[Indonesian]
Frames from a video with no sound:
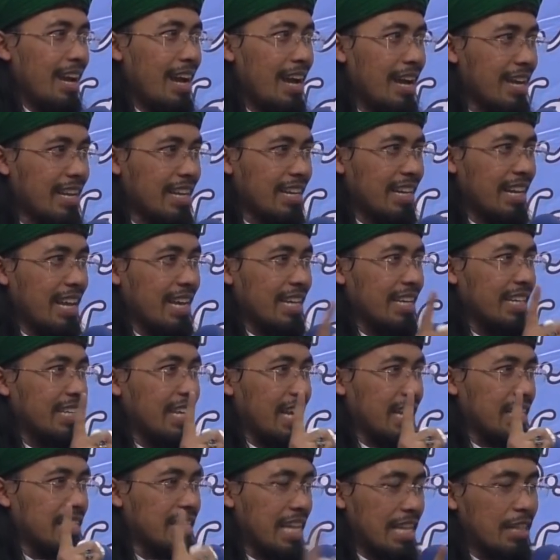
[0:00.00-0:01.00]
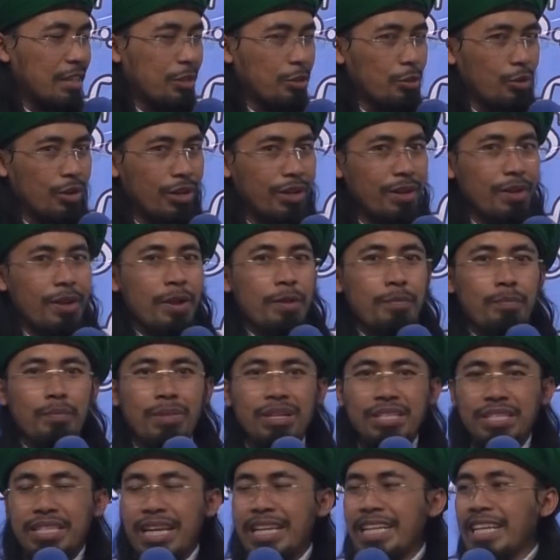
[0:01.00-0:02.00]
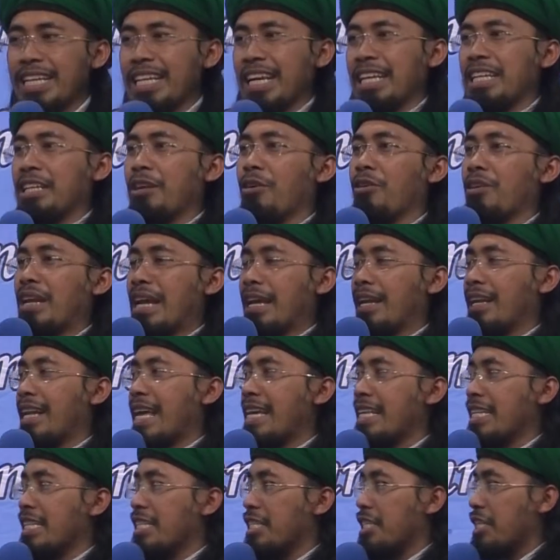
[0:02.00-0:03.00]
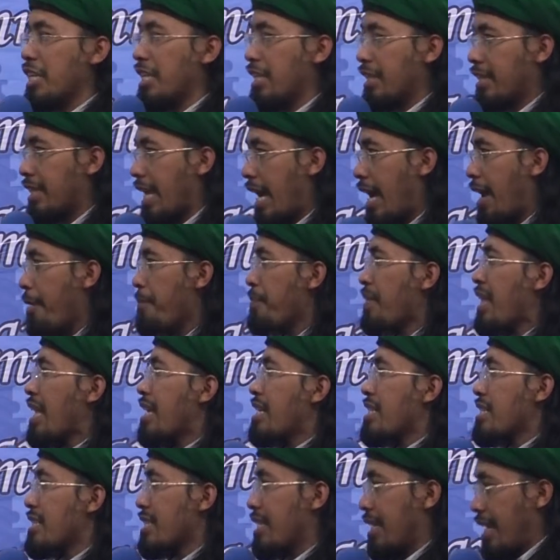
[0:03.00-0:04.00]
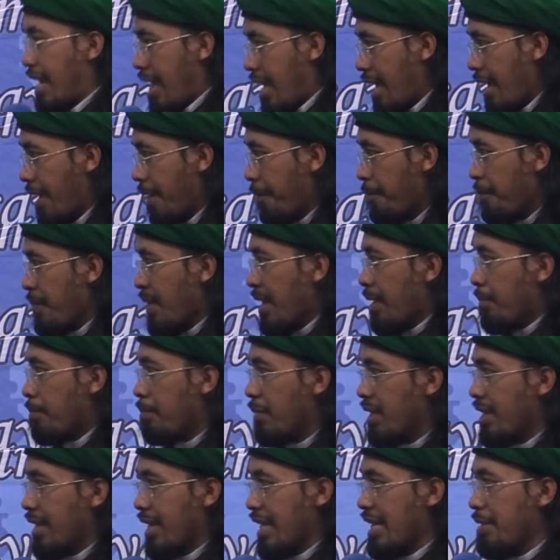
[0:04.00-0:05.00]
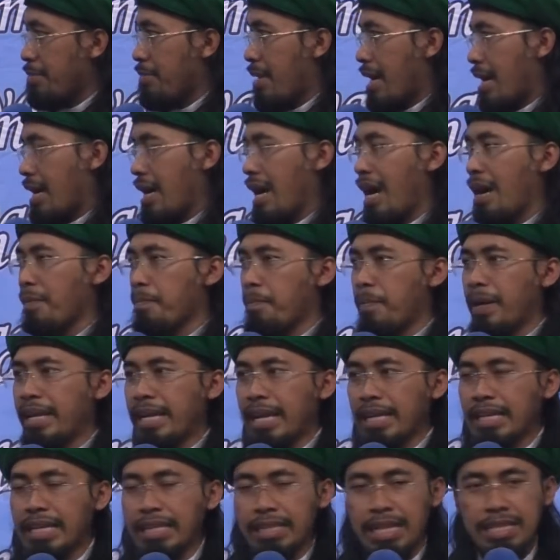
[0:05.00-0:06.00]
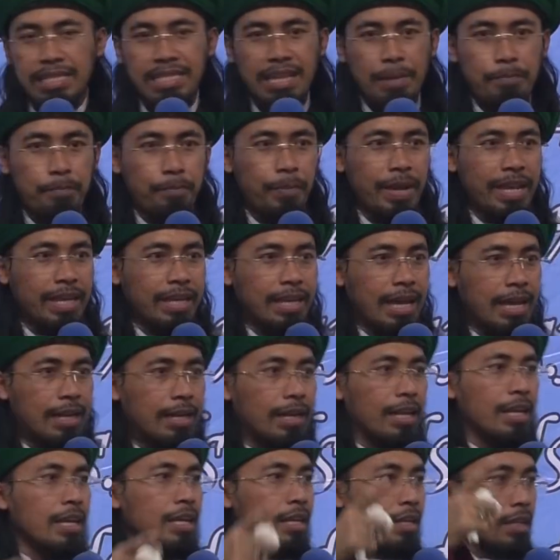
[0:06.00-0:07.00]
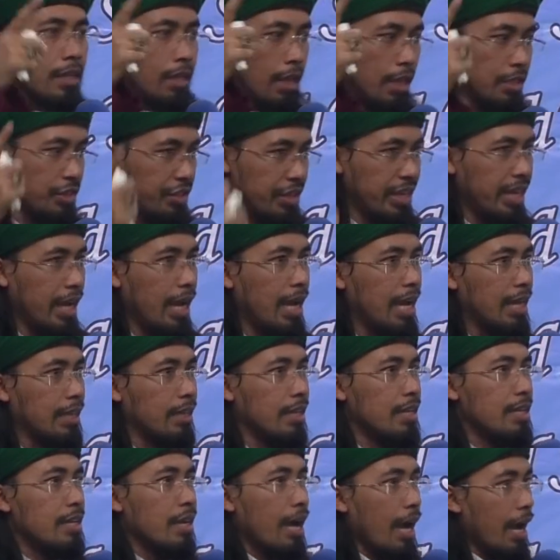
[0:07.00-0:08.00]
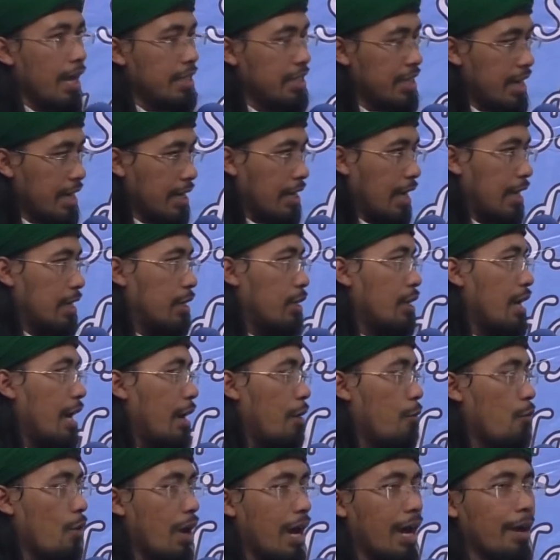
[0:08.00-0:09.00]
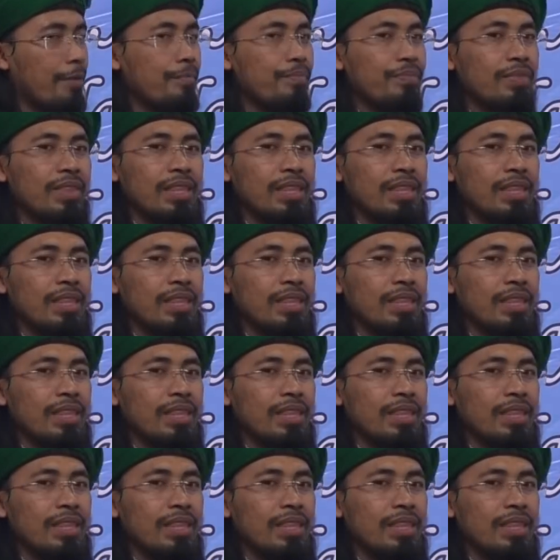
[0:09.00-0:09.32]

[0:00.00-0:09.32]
Akhlak yang santun menjadikan orang lain cinta, senang menerima apa yang kita sampaikan, nasihat, ajakan dakwah.